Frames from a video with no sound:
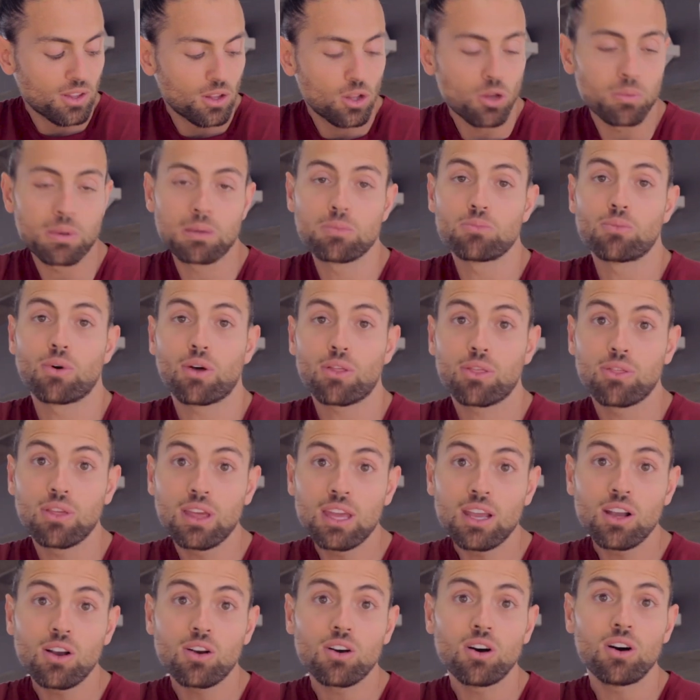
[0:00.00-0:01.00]
Lo mismo,
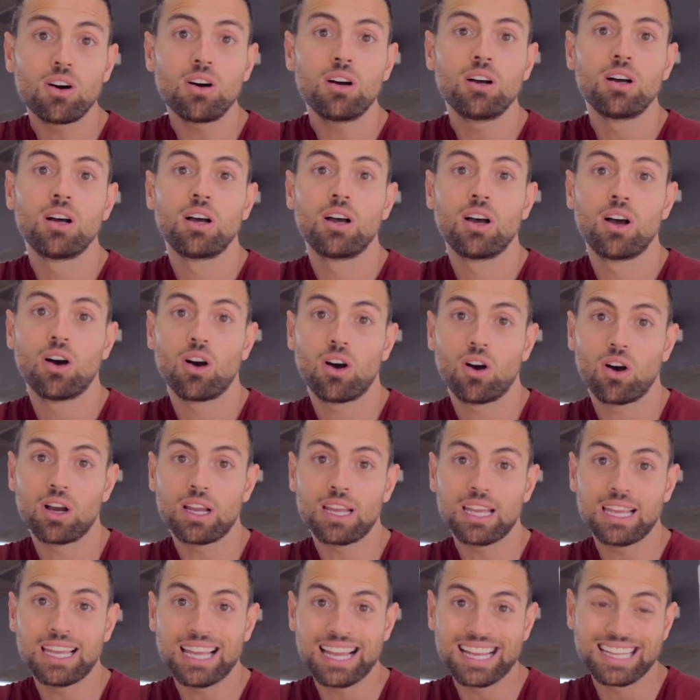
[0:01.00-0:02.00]
5,
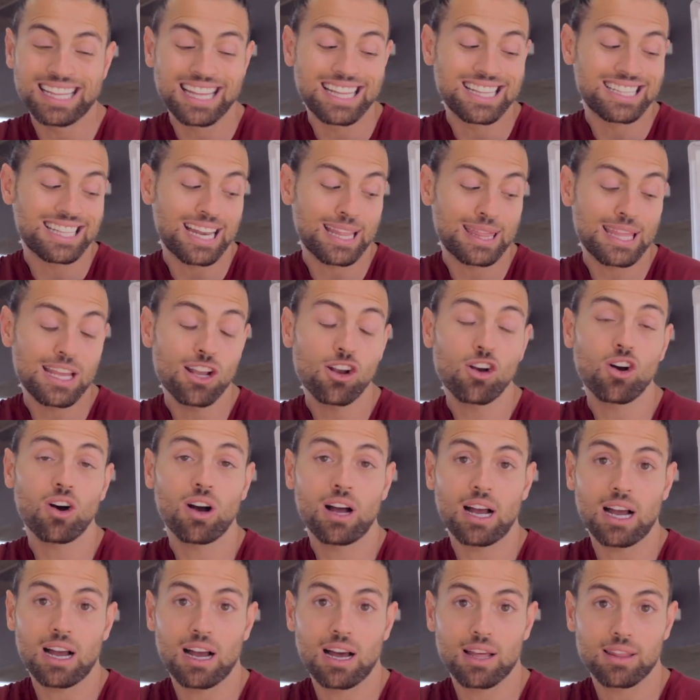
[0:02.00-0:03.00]
de entre
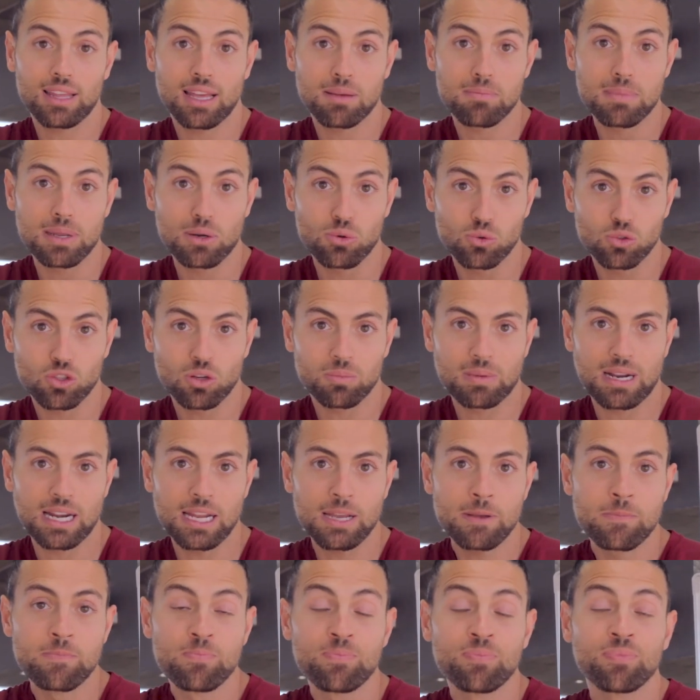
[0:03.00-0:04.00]
5 a 10 minutos,
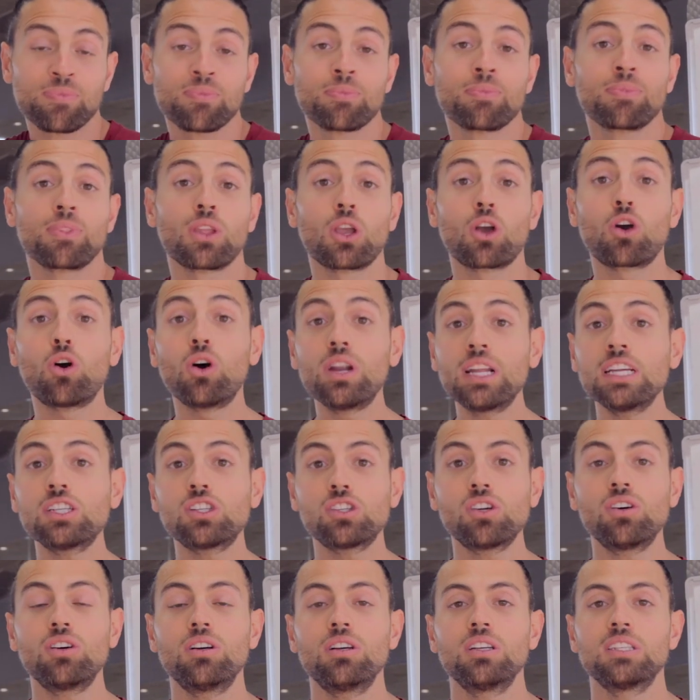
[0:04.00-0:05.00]
¿vale? Con
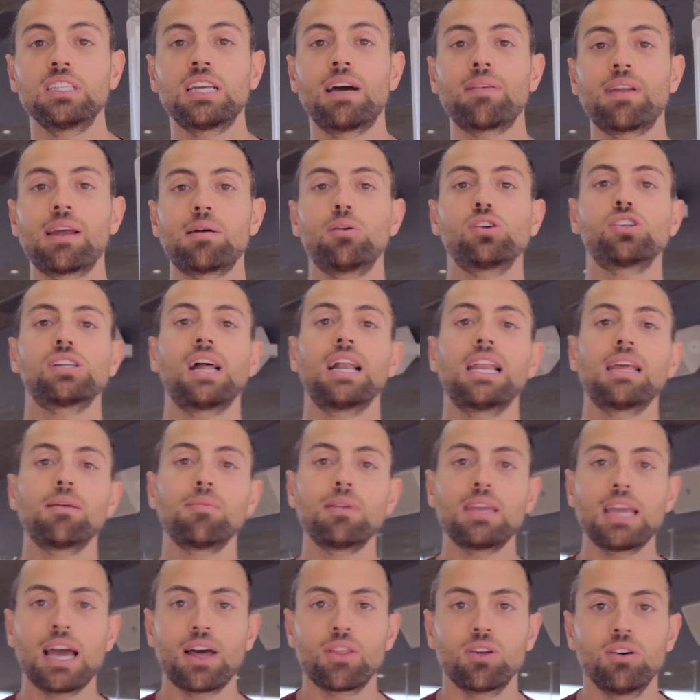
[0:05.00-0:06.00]
eso ya habríamos
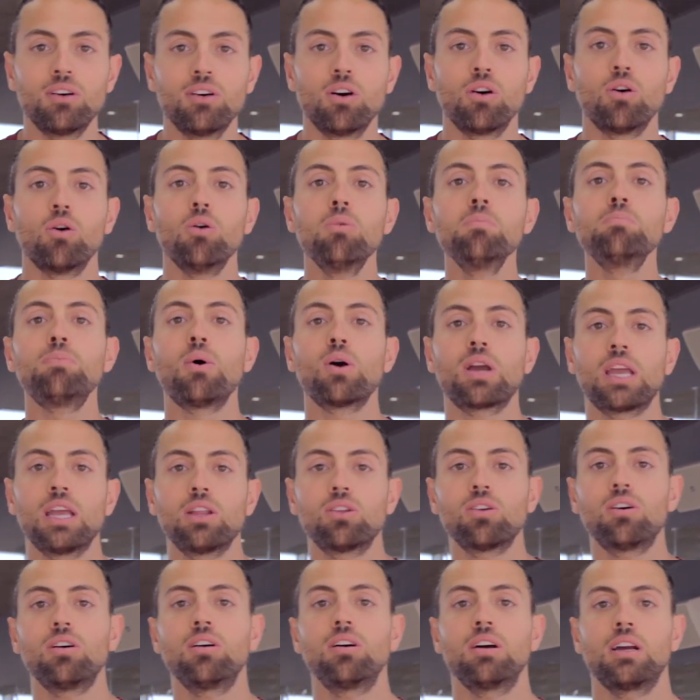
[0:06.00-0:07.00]
aliviado un
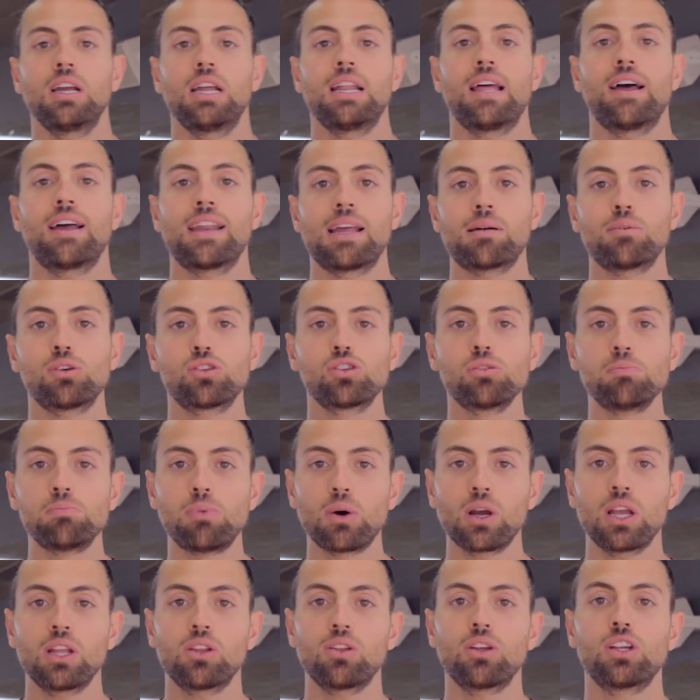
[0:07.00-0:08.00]
poquito y daríamos un
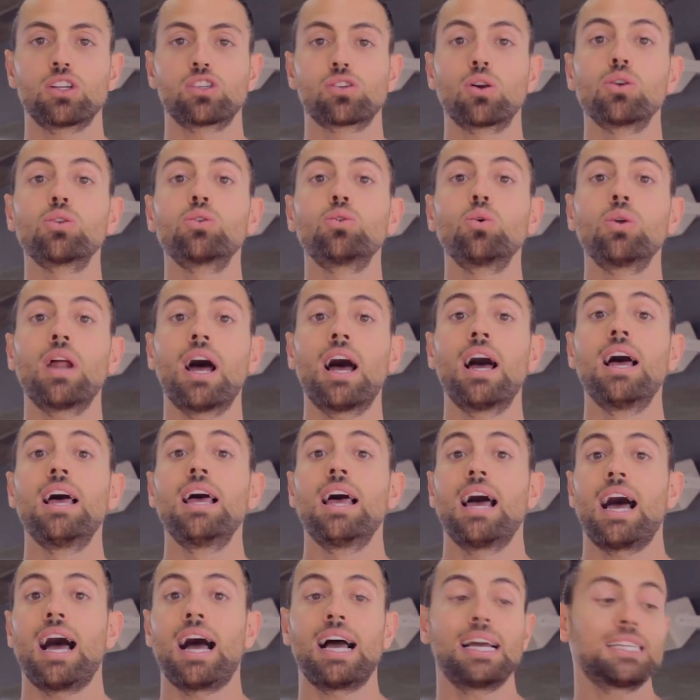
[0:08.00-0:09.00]
poquito de
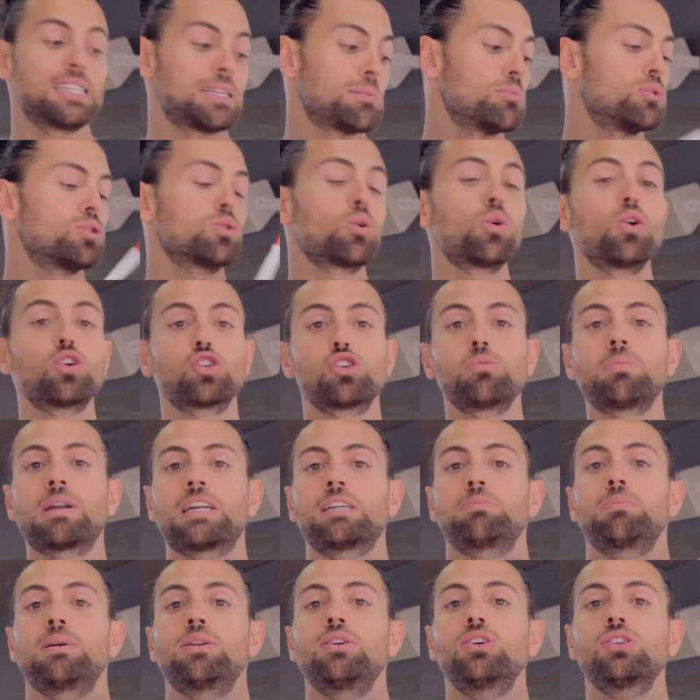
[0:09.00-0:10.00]
soltura a ese músculo
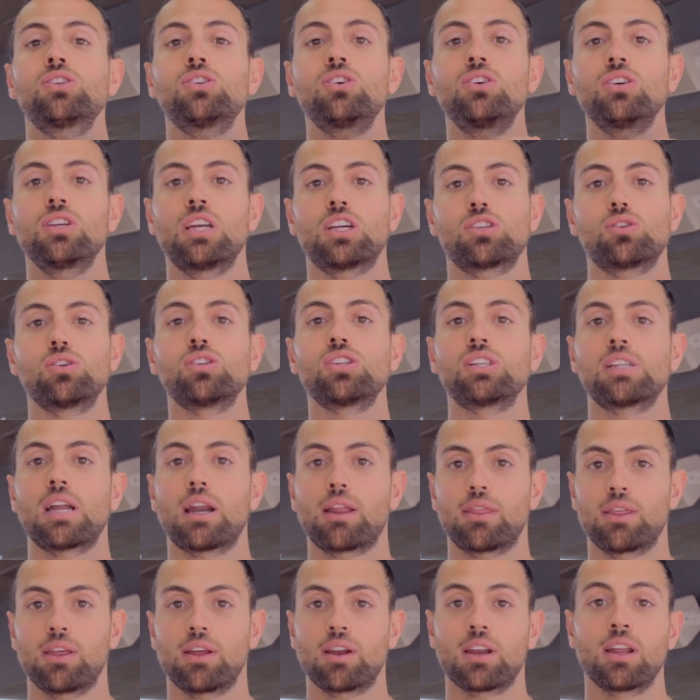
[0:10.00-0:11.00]
supraespinoso y a su
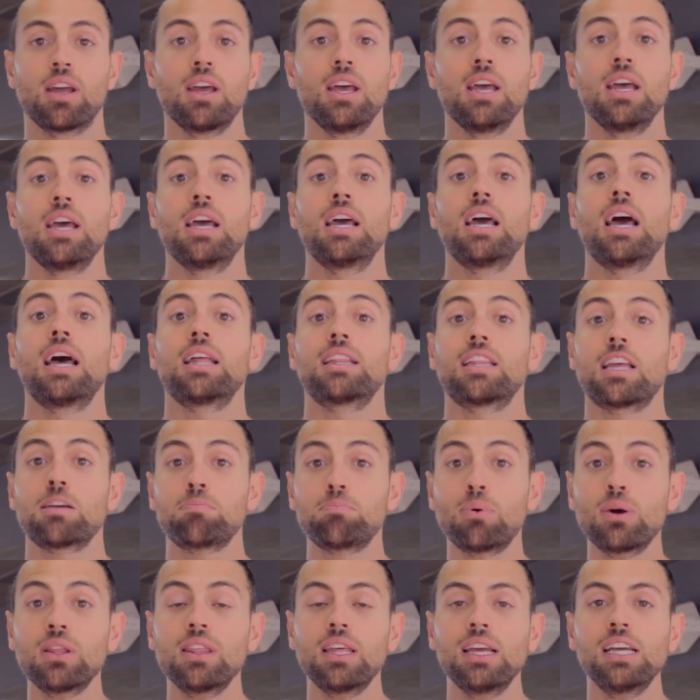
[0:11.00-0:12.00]
inserción.
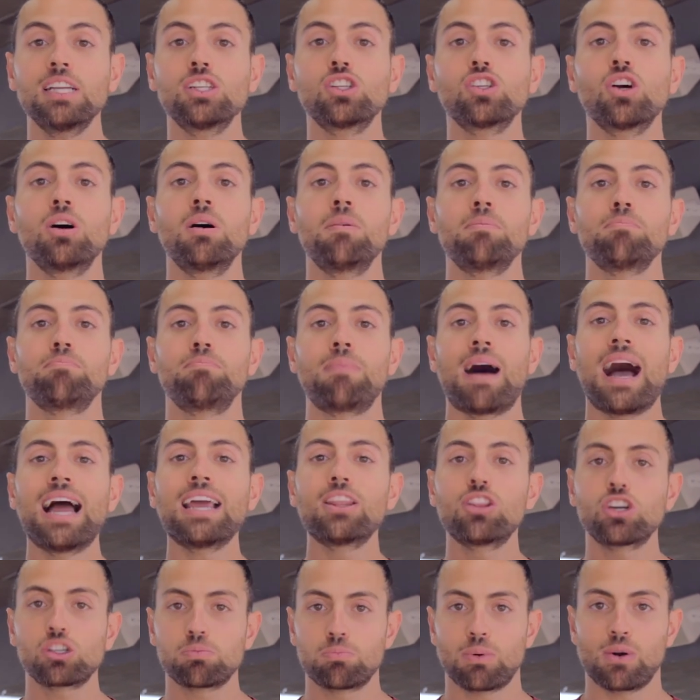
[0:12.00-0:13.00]
Después de eso
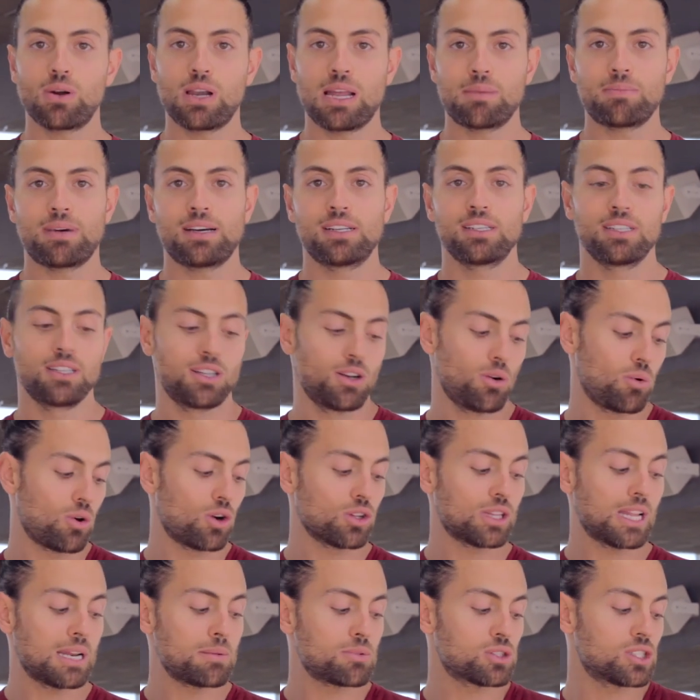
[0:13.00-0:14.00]
hay dos problemas
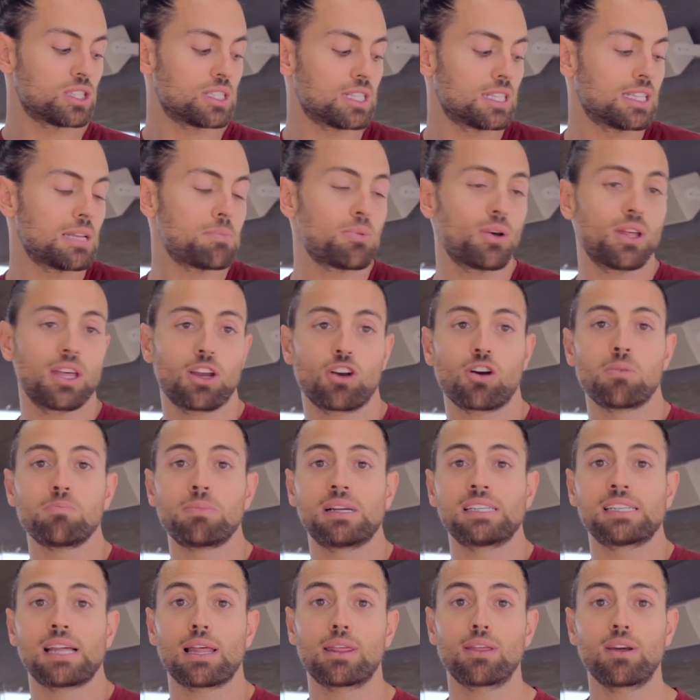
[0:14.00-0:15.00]
cuando tenemos ese tipo de
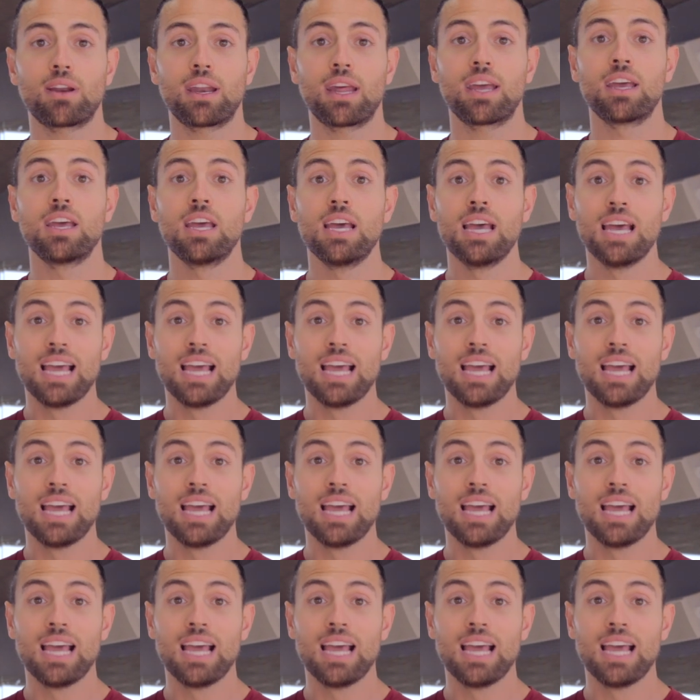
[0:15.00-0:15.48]
descompensaciones.